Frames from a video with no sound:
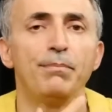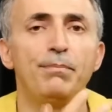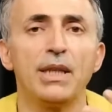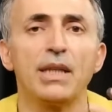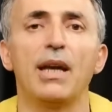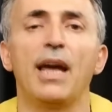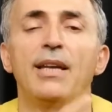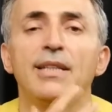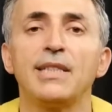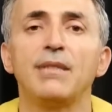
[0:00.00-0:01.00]
bir
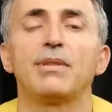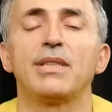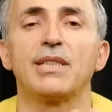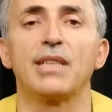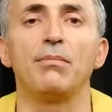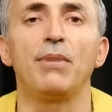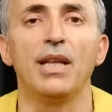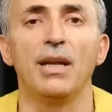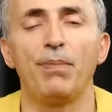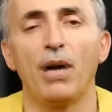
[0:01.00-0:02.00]
enzim
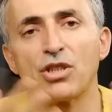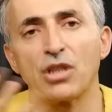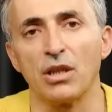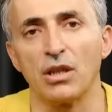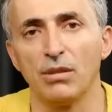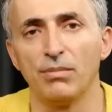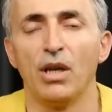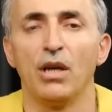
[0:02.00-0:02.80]
sistemiyle parçalanıp